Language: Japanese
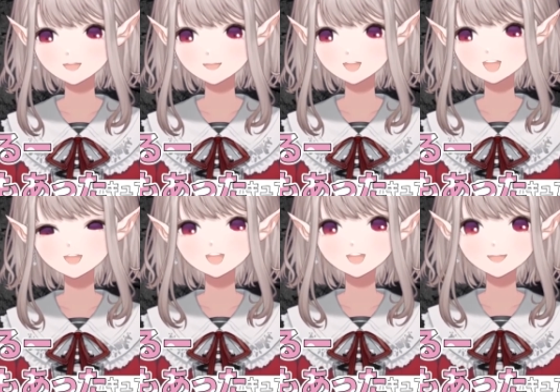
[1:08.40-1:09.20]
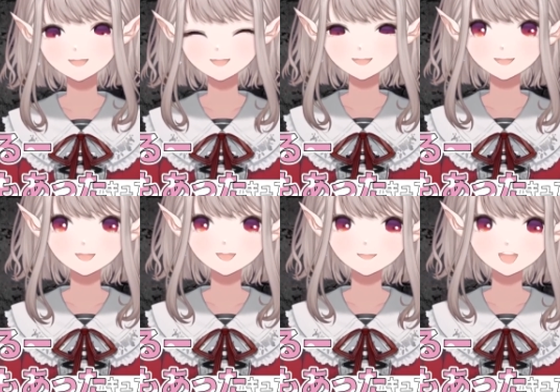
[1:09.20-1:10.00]
ないあるあるそういう
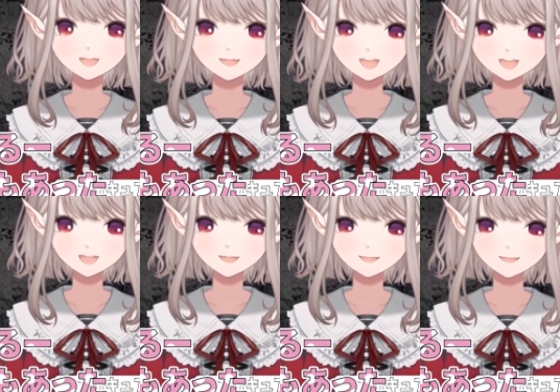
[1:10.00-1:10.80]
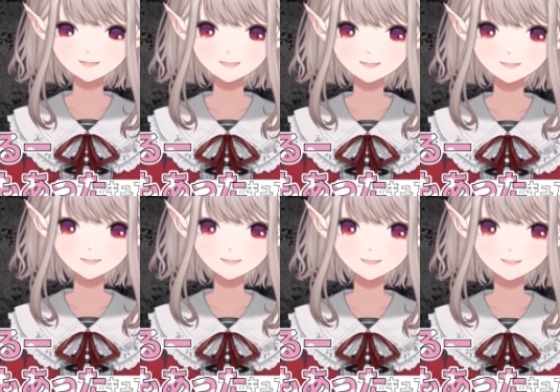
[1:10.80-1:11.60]
のもあった
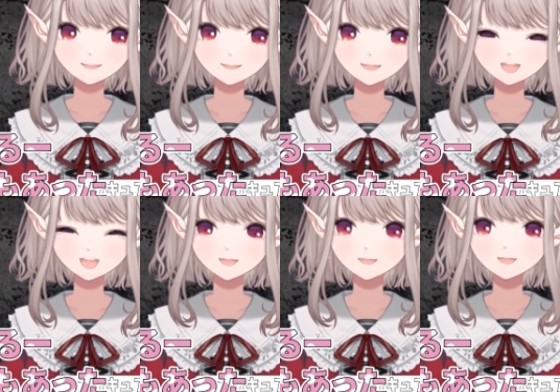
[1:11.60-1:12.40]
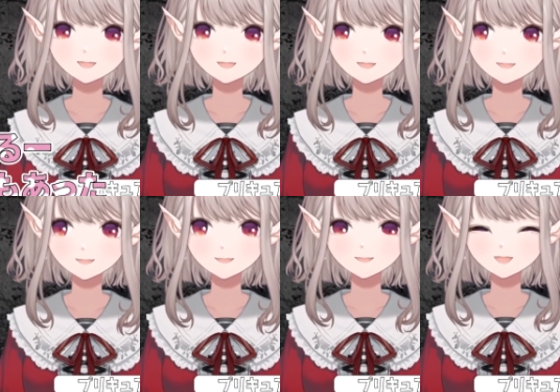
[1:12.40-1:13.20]
まあけど
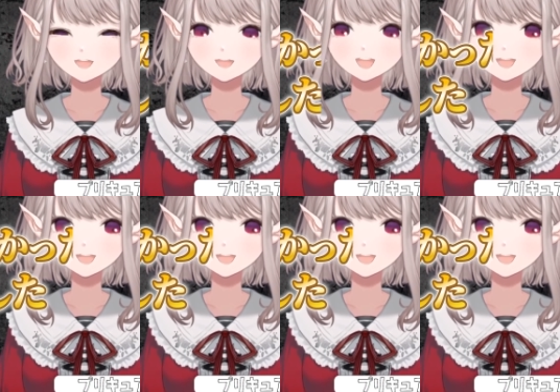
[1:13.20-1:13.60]
どんぐりが良かったか